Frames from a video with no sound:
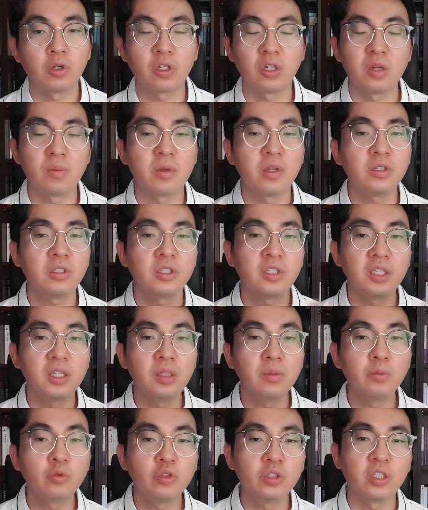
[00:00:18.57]
그러면
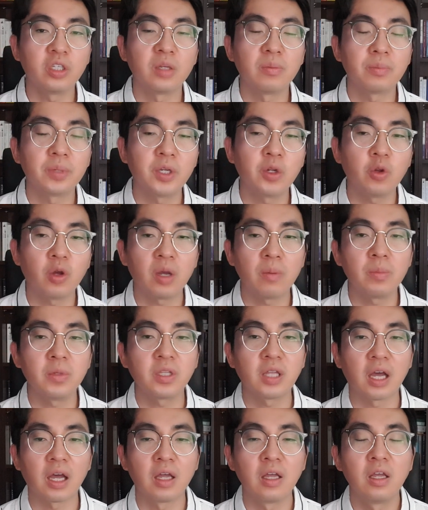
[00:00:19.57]
질문이
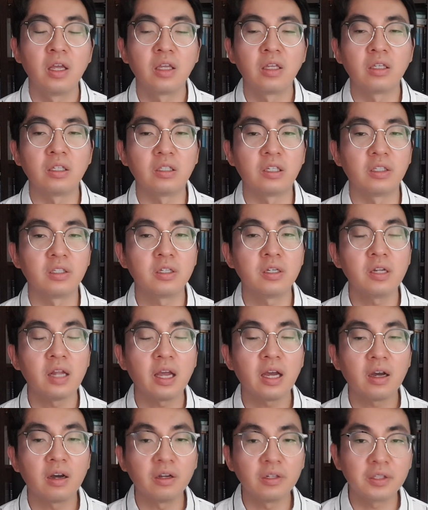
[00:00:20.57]
필요합니다. 이것을
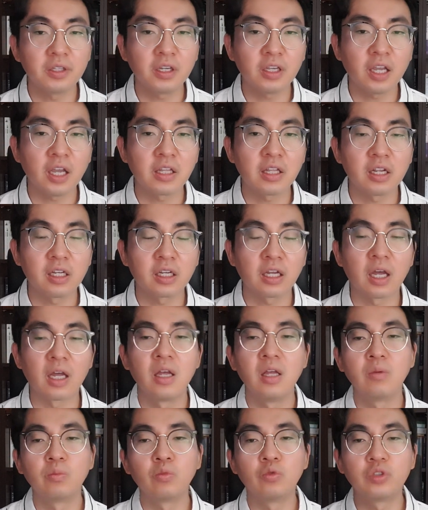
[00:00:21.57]
내가 어떻게 해야 될까?
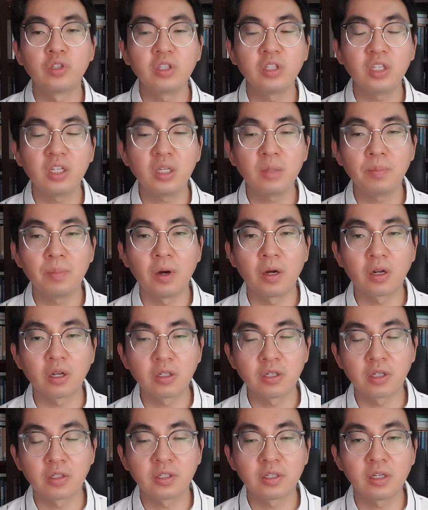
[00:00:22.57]
무슨 일이
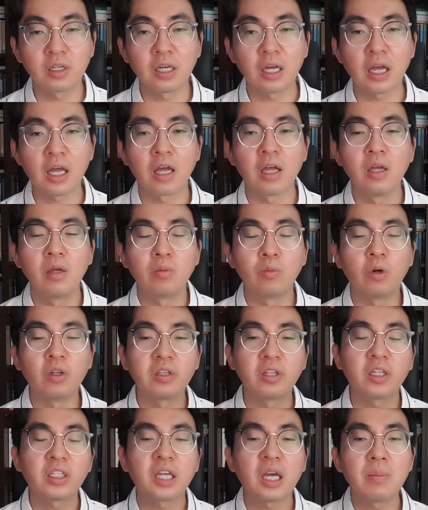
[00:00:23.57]
벌어졌을까?
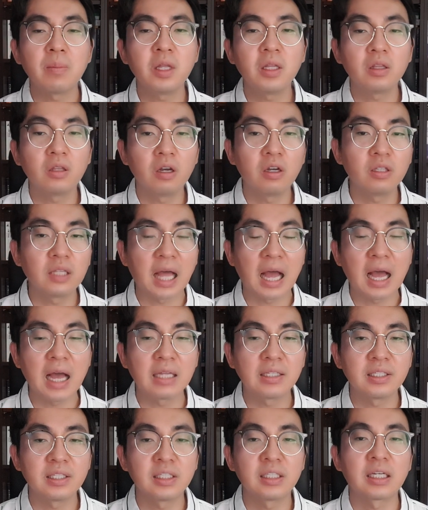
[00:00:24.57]
어떻게 하면 더
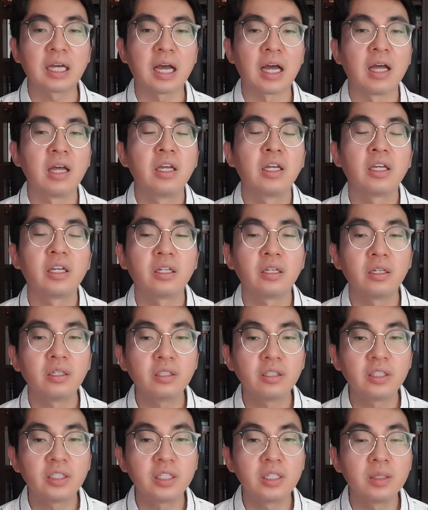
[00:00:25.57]
나아질까?
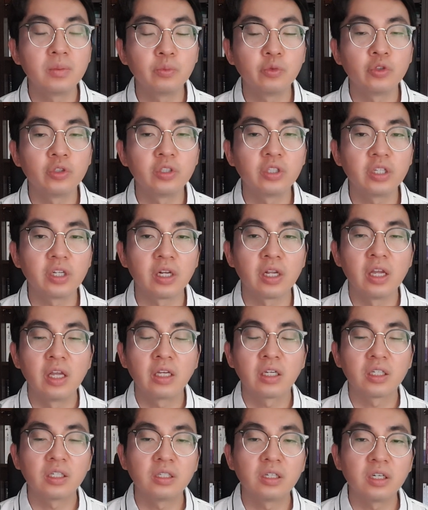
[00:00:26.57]
이런 질문들,
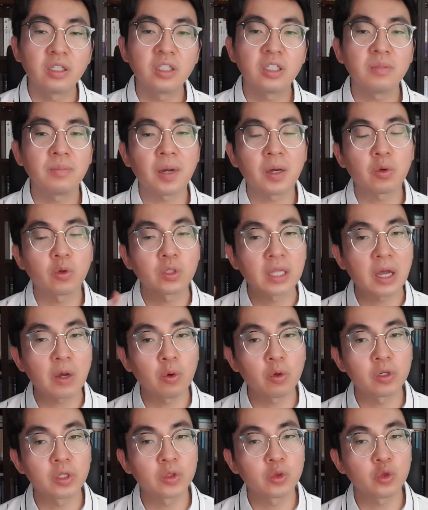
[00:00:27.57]
그것이 바로
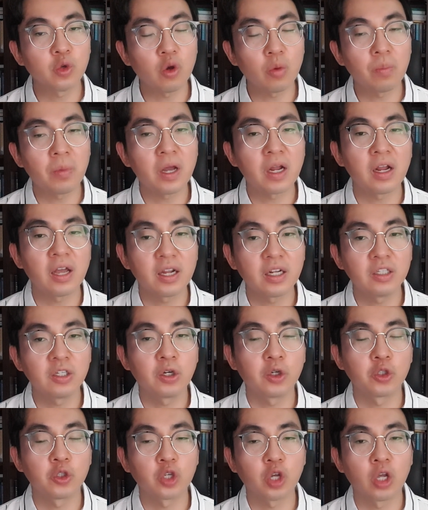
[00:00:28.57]
사고를 촉발하는
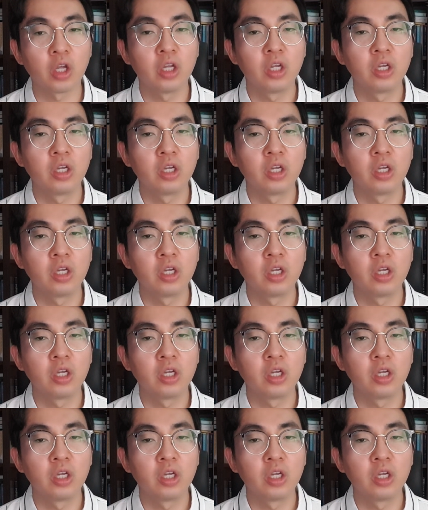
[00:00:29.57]
거죠.